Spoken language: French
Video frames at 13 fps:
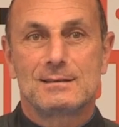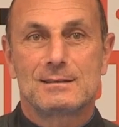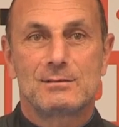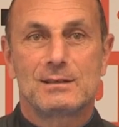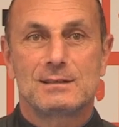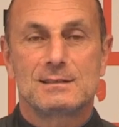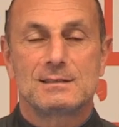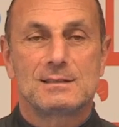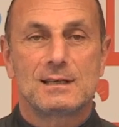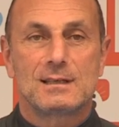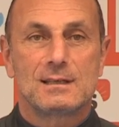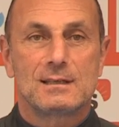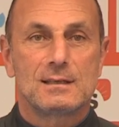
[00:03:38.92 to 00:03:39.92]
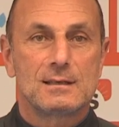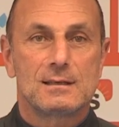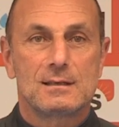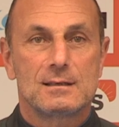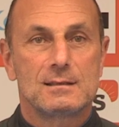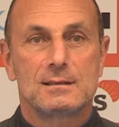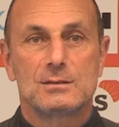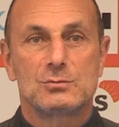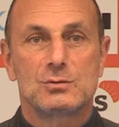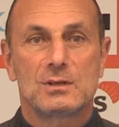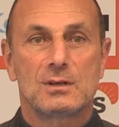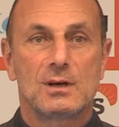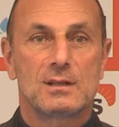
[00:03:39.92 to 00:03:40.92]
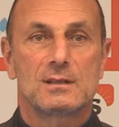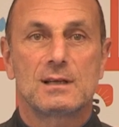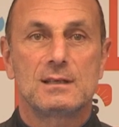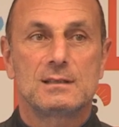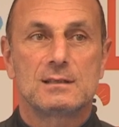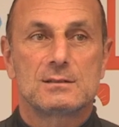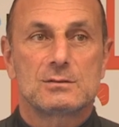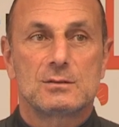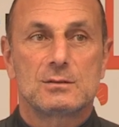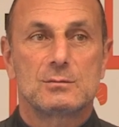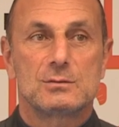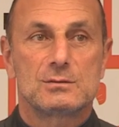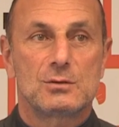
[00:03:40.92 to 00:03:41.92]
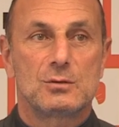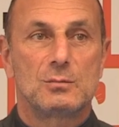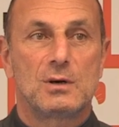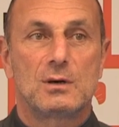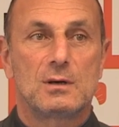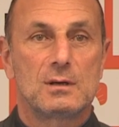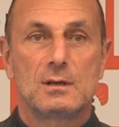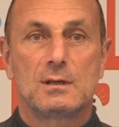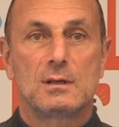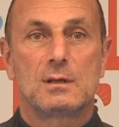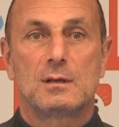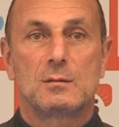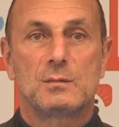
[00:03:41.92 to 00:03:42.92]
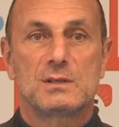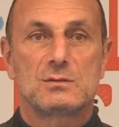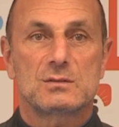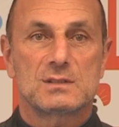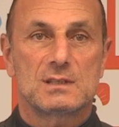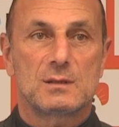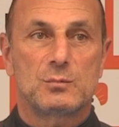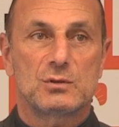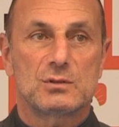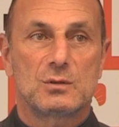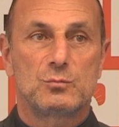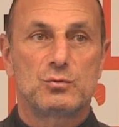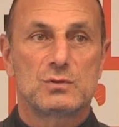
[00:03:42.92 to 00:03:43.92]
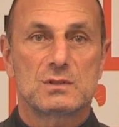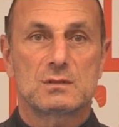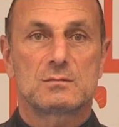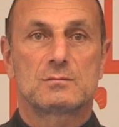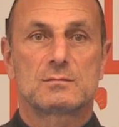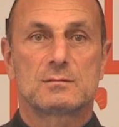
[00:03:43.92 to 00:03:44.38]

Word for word: Ils avaient. Si tu as des joueurs de grande qualité sur le, sur le banc, hein, bien sûr que ça t'apporte un plus.